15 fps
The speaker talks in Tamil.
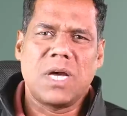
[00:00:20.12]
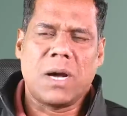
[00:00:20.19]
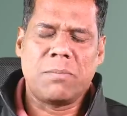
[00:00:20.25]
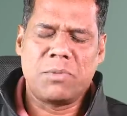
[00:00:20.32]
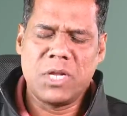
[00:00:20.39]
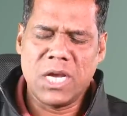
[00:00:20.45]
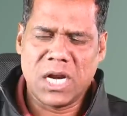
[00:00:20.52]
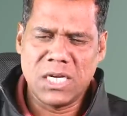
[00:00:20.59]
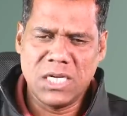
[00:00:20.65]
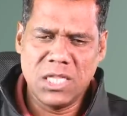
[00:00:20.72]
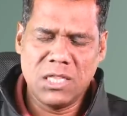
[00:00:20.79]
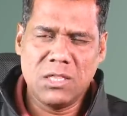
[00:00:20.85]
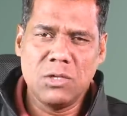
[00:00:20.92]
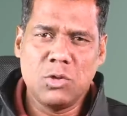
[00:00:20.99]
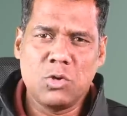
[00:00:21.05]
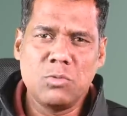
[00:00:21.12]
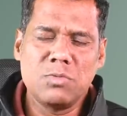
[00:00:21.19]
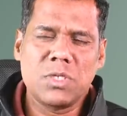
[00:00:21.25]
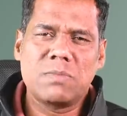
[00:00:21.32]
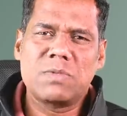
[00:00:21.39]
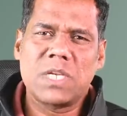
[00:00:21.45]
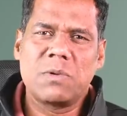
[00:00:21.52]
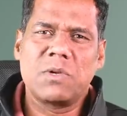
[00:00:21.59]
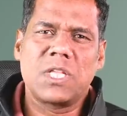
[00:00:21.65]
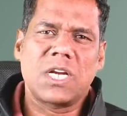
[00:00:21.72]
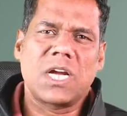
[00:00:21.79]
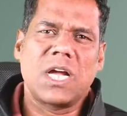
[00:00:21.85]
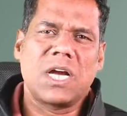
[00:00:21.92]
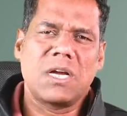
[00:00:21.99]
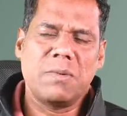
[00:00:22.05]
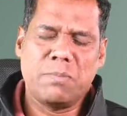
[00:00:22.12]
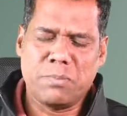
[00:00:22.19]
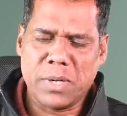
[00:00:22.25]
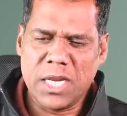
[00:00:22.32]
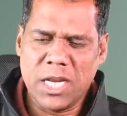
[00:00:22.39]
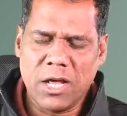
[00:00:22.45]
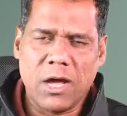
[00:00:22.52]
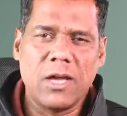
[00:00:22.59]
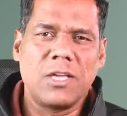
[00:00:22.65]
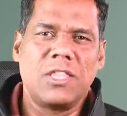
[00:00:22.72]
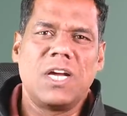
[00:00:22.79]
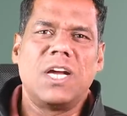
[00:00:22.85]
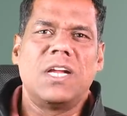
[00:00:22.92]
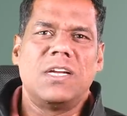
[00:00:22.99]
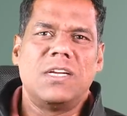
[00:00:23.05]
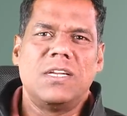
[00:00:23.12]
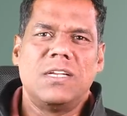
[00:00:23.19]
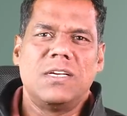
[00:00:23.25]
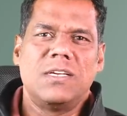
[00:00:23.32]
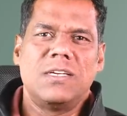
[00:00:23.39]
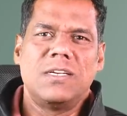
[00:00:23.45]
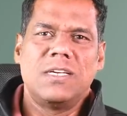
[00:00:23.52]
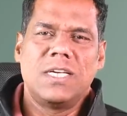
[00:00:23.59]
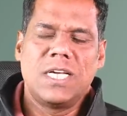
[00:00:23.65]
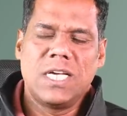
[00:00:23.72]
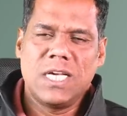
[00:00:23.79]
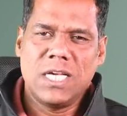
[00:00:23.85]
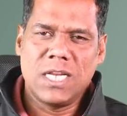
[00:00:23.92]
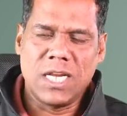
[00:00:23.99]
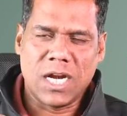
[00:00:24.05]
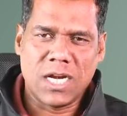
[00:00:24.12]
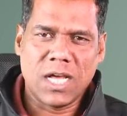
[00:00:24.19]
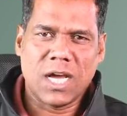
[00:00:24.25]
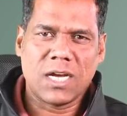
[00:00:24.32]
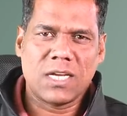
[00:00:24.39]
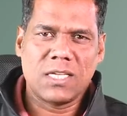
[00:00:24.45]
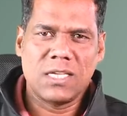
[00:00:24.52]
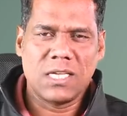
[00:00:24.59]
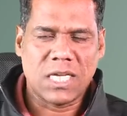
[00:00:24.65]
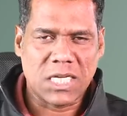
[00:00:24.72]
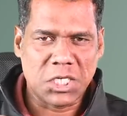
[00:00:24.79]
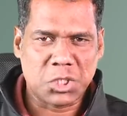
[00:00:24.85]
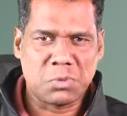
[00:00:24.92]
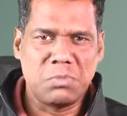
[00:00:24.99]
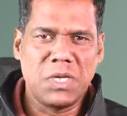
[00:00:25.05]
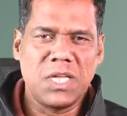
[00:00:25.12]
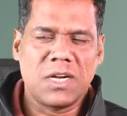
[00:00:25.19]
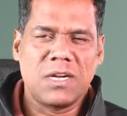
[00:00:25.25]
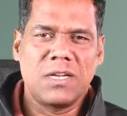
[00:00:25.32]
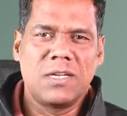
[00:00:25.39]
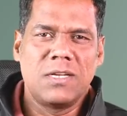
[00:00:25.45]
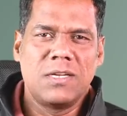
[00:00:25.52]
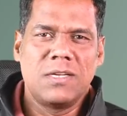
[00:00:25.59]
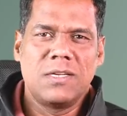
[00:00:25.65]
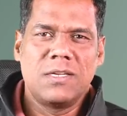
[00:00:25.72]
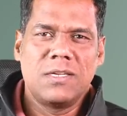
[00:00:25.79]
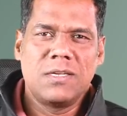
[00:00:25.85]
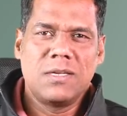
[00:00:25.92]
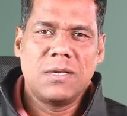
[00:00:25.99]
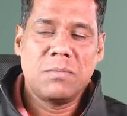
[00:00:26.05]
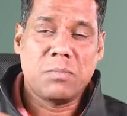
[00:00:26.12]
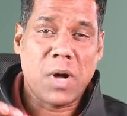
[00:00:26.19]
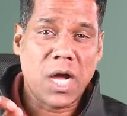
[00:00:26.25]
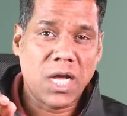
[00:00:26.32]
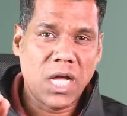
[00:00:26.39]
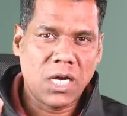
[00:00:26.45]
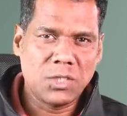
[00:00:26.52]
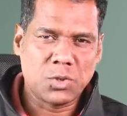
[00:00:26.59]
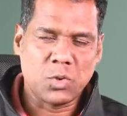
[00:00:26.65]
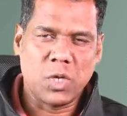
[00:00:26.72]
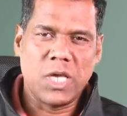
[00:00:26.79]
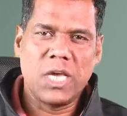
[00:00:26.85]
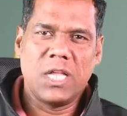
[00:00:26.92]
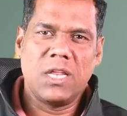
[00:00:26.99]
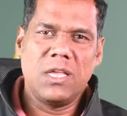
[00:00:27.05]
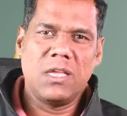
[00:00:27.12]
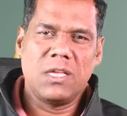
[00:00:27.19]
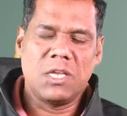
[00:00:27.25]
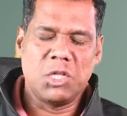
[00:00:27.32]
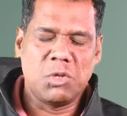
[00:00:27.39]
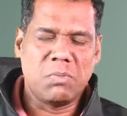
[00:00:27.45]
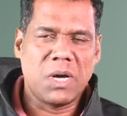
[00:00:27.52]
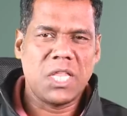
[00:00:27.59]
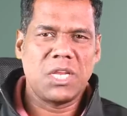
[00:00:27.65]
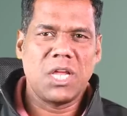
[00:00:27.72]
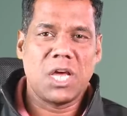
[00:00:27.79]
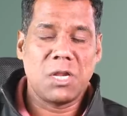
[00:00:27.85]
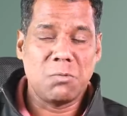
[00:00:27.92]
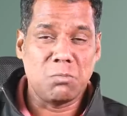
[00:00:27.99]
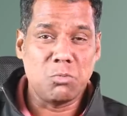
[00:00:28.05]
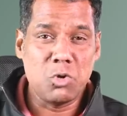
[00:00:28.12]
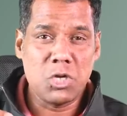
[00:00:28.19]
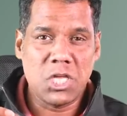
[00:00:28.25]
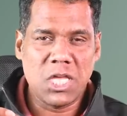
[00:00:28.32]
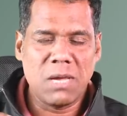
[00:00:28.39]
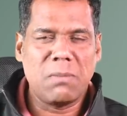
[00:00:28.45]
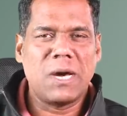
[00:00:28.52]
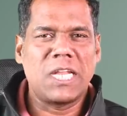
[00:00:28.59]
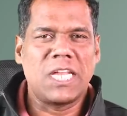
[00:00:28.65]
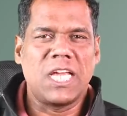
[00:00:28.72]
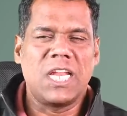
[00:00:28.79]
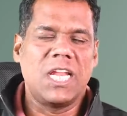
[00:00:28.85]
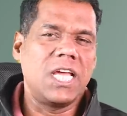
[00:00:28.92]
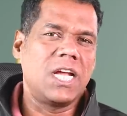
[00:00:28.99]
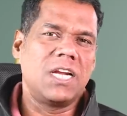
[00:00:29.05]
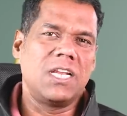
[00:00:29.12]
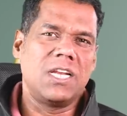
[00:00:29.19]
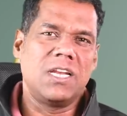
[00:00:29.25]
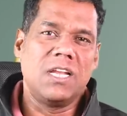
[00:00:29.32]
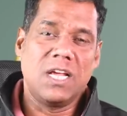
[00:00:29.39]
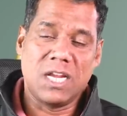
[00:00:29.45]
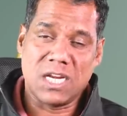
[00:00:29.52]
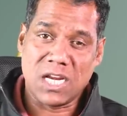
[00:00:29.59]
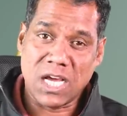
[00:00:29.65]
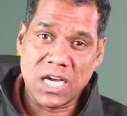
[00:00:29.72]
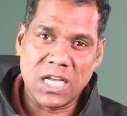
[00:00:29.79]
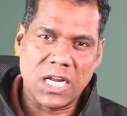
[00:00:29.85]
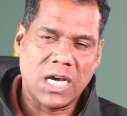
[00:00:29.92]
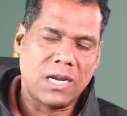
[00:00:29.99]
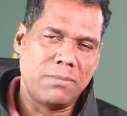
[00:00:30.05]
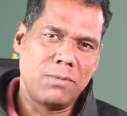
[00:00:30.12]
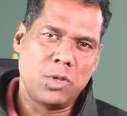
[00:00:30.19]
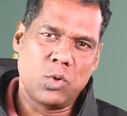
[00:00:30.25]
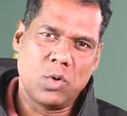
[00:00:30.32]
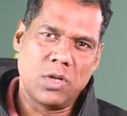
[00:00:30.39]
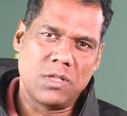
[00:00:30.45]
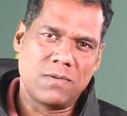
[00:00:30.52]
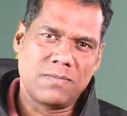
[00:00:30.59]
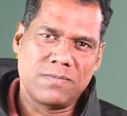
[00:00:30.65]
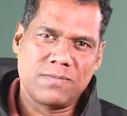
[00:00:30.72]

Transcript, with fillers: அப்படி அடித்து தும்சம் செய்வதற்காக பல ஆயுதங்கள் லடாக் காஷ்மீர் பாங்காங்ஸோ ஏரி இது மாதிரியான முக்கியமான எல்லைகளில் நகர ஆரம்பித்துள்ளது